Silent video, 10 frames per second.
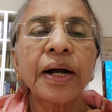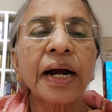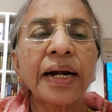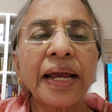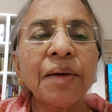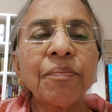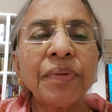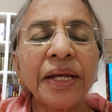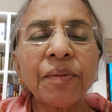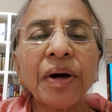అక్కడ ఏ
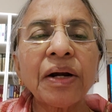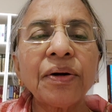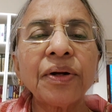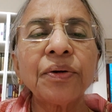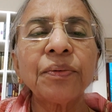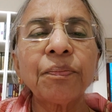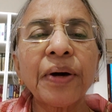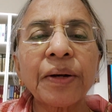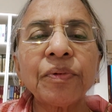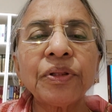నియమాలు ఉండవు
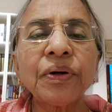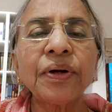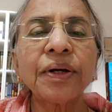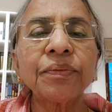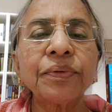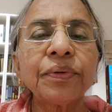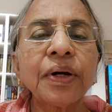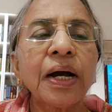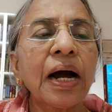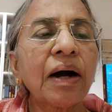పరిమితులు ఉండవు
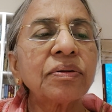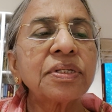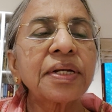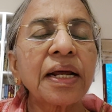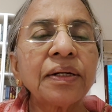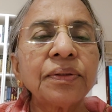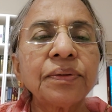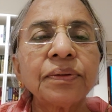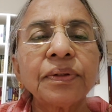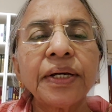అవసరాలు
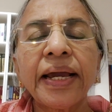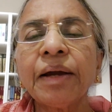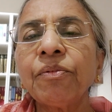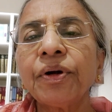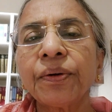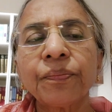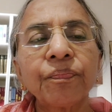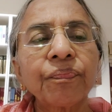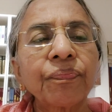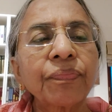ఏముండవు
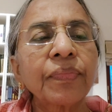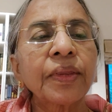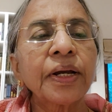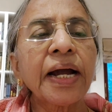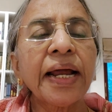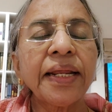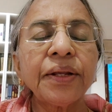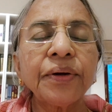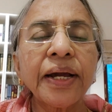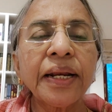కానీ
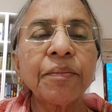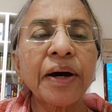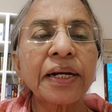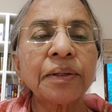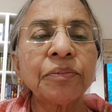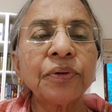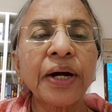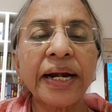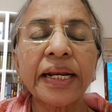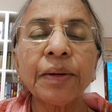ఇరుకైన మార్గము
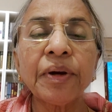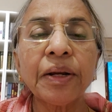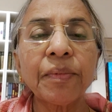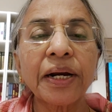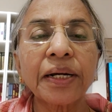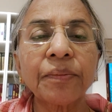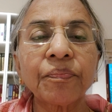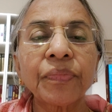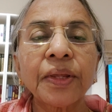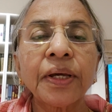కఠినమైన మార్గం
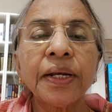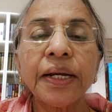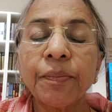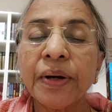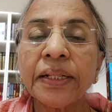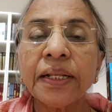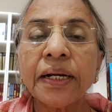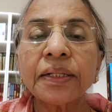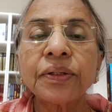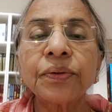
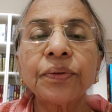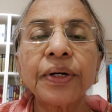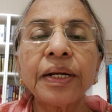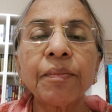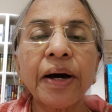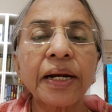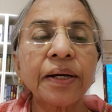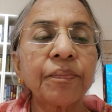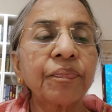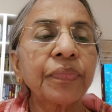నిబంధనలతో కూడిన
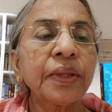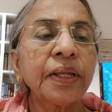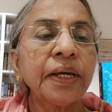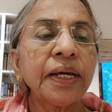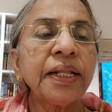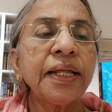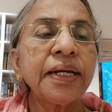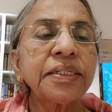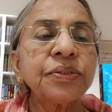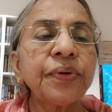మార్గం ఇది
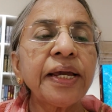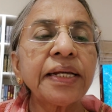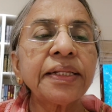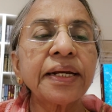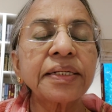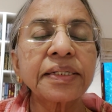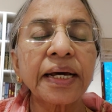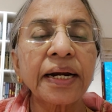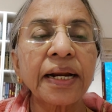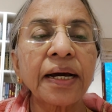స్వీయ
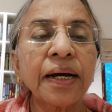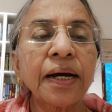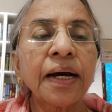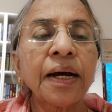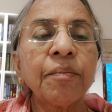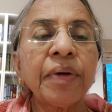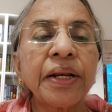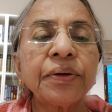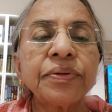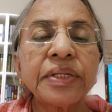తిరస్కరణ
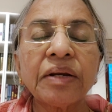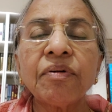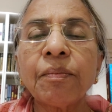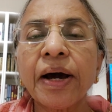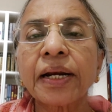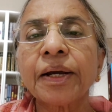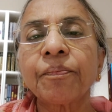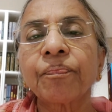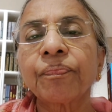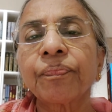మరియు సిల్వ మార్గం
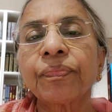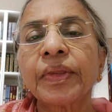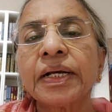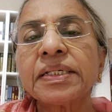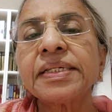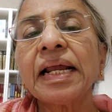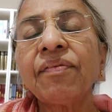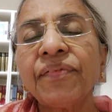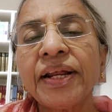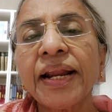
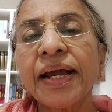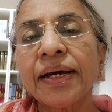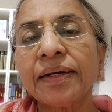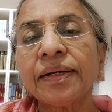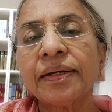సెల్ఫ్ డినయల్